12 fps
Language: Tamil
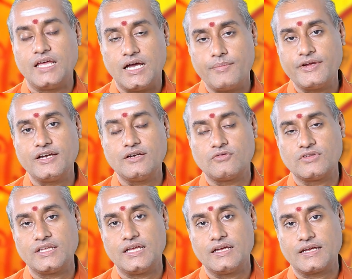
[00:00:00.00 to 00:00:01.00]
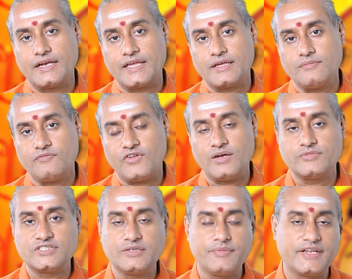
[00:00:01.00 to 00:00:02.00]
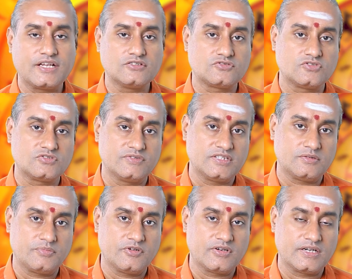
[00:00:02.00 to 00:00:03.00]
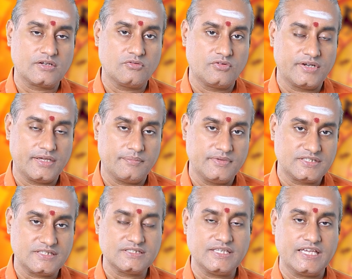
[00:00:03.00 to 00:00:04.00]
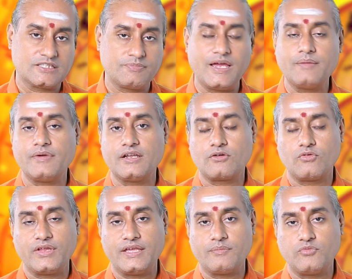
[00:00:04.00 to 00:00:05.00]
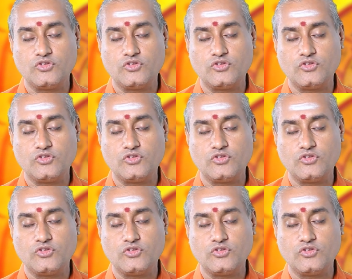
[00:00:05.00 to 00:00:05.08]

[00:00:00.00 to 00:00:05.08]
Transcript: லாபங்கள் கூடுதலாக கிடைக்கும் ஃபார்மசி மெடிக்கல் ஸ்டோர்ஸ் வைத்திருப்பவங்களுக்கு உங்களுடைய பிஸ்னஸை எக்ஸ்பேண்ட் பண்ணக்கூடிய